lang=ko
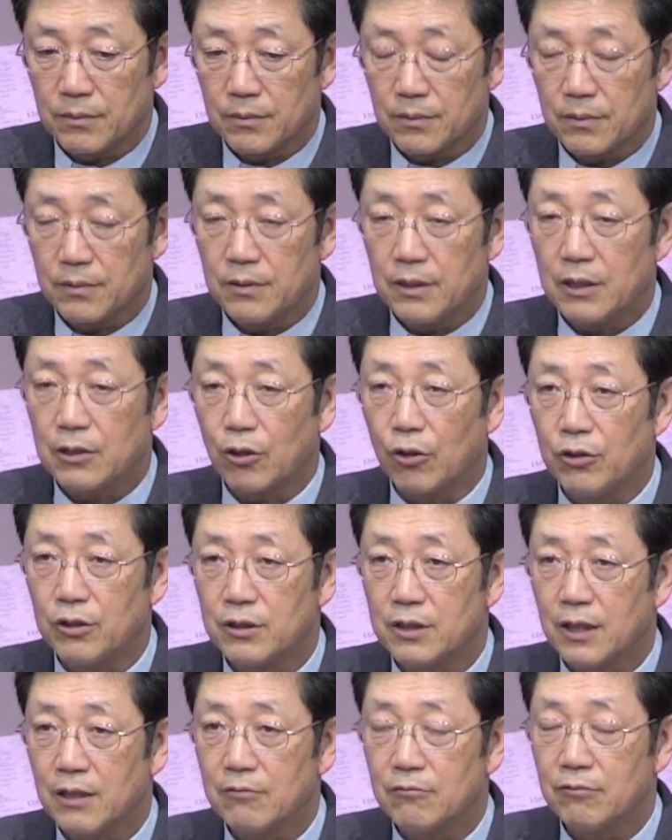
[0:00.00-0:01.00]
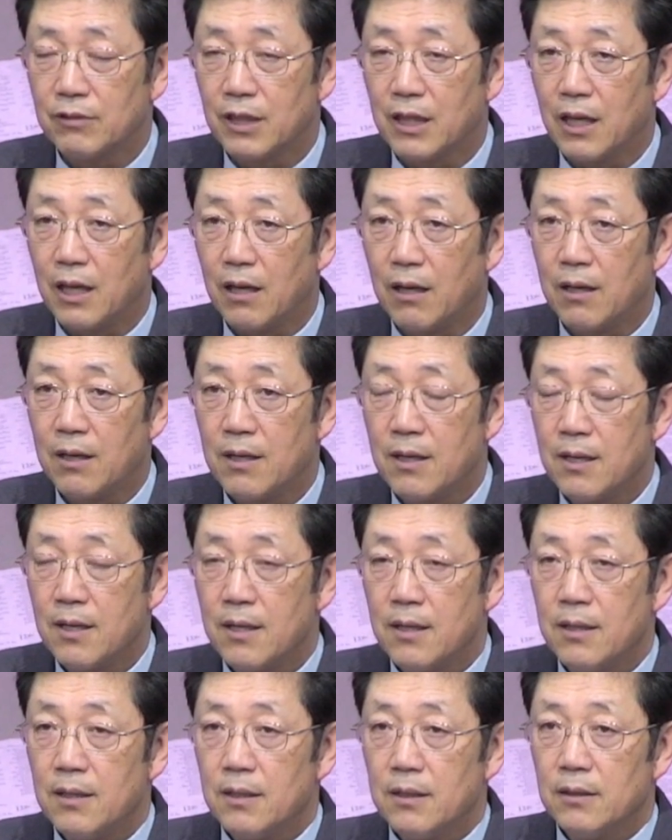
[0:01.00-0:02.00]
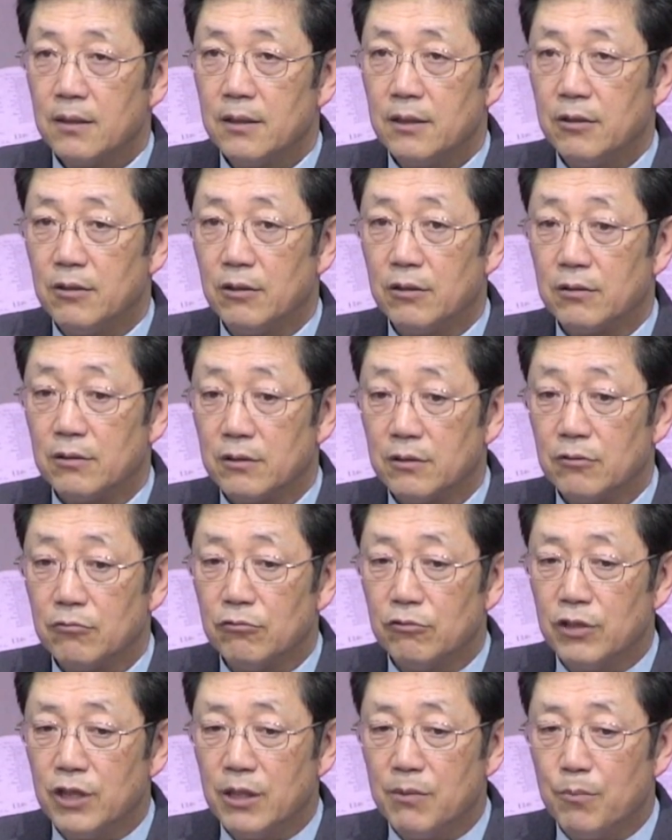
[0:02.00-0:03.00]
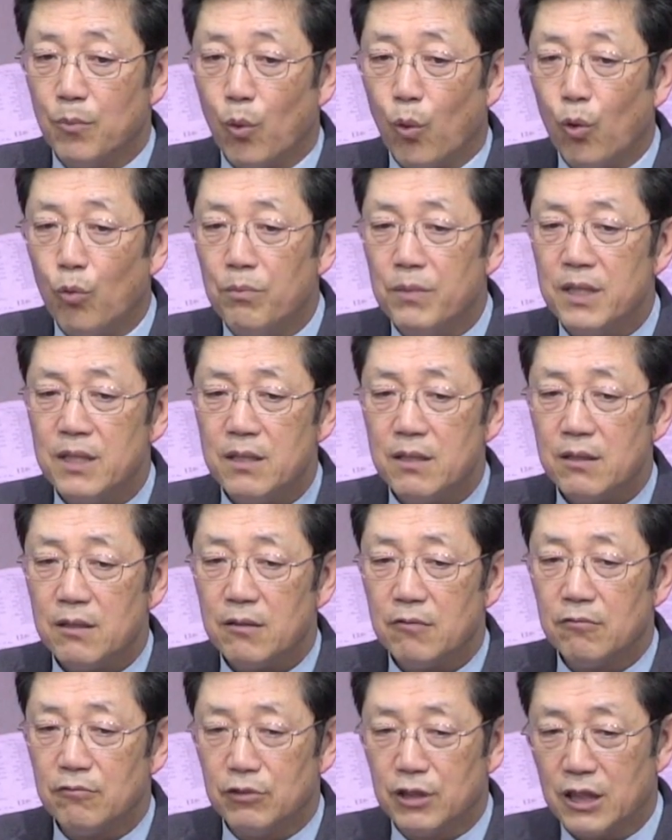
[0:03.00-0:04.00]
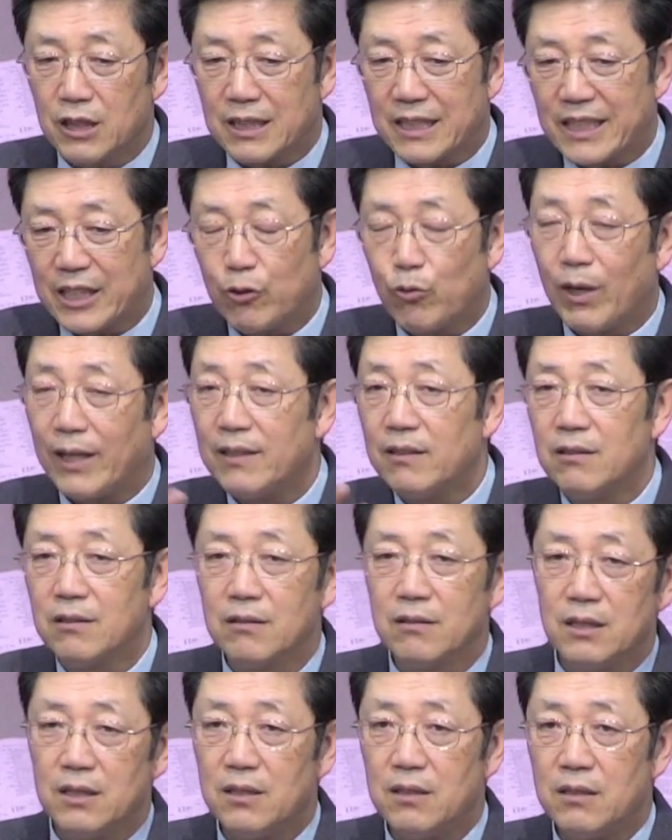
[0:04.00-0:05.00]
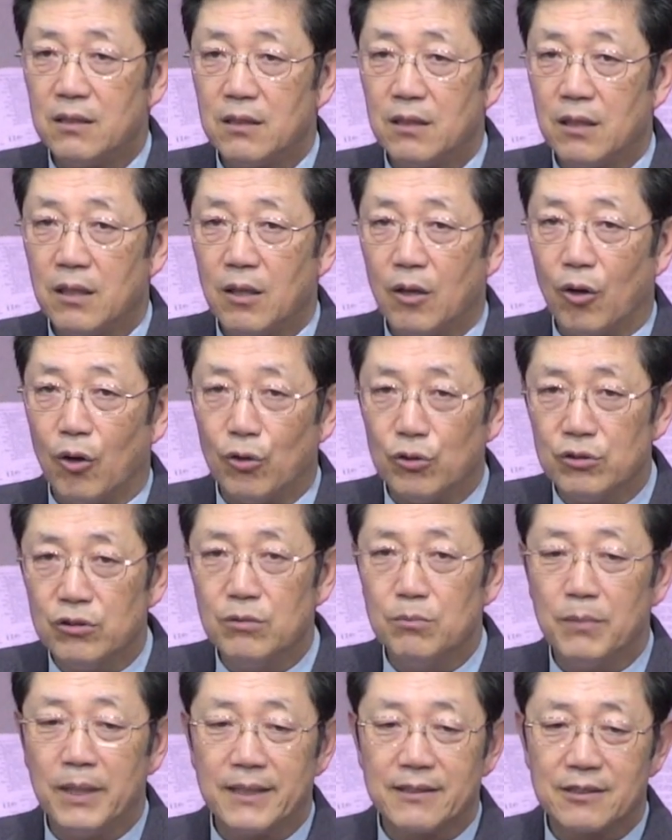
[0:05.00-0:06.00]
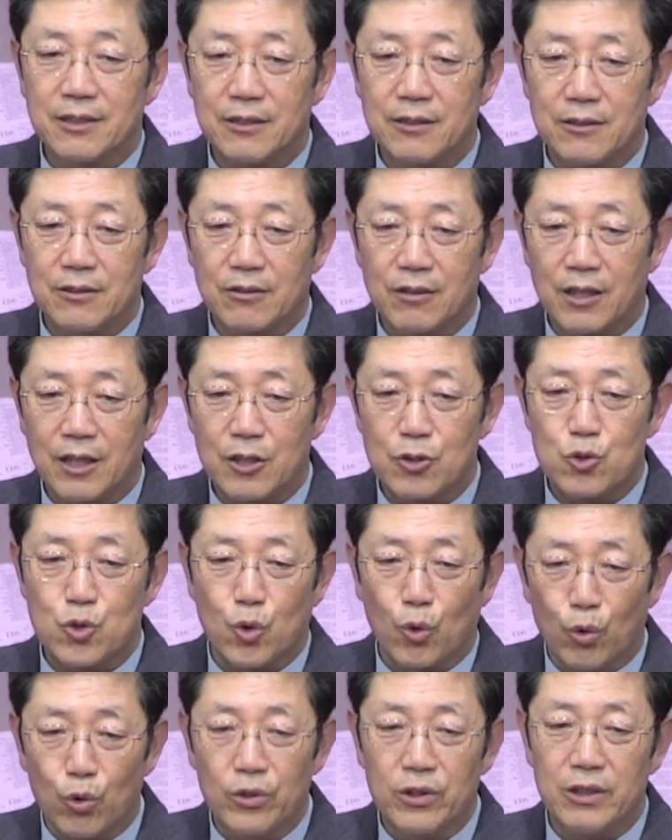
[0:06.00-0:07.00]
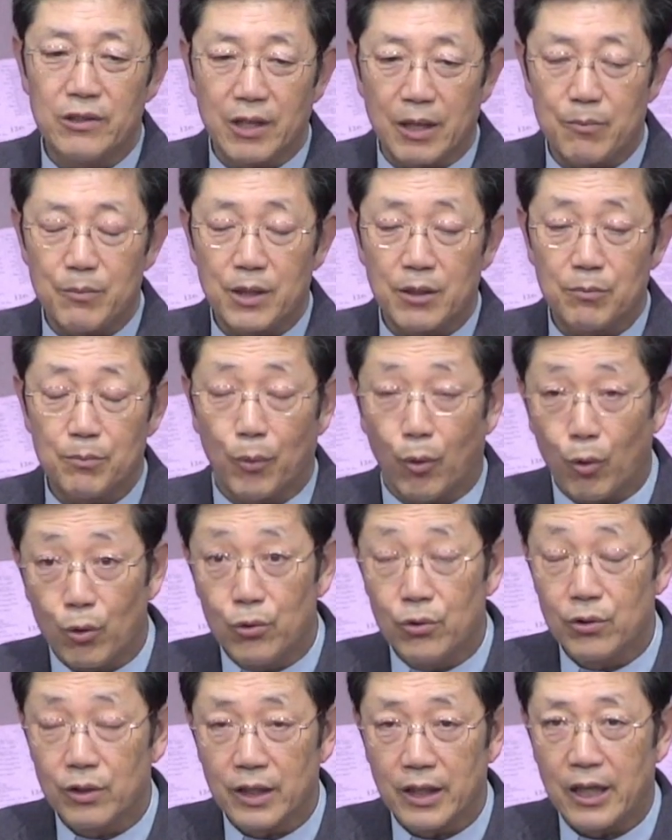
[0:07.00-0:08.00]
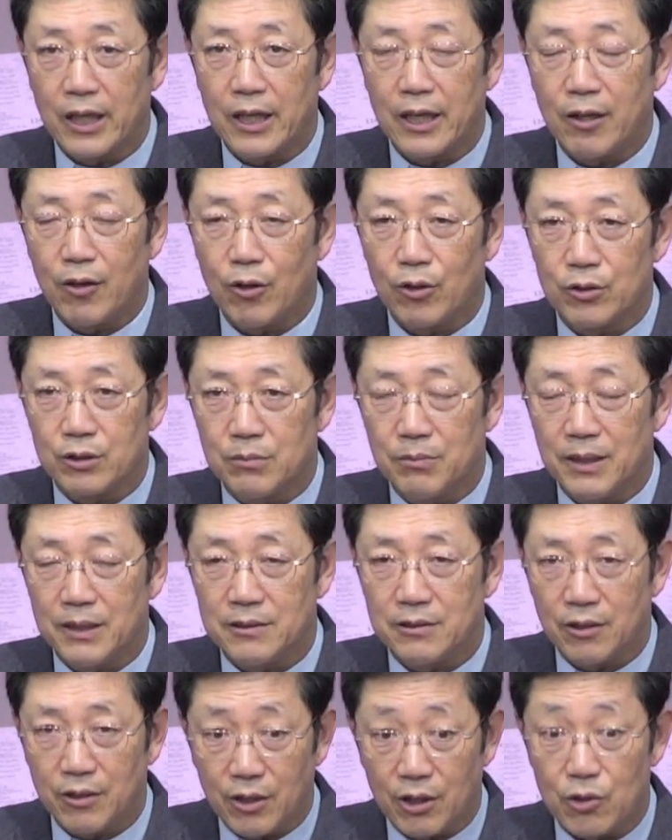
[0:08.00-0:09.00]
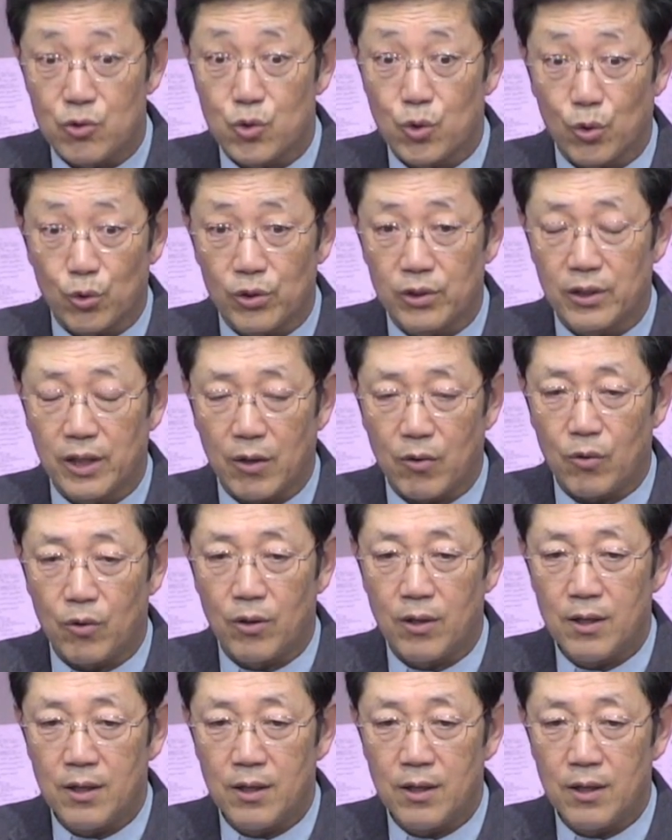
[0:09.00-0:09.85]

근데 더 이상 우리가 이런 우리 몸이 우리 기관들이 어둠의 세력의 종이 되면 보는 게 어둠의 세력의 종이 되고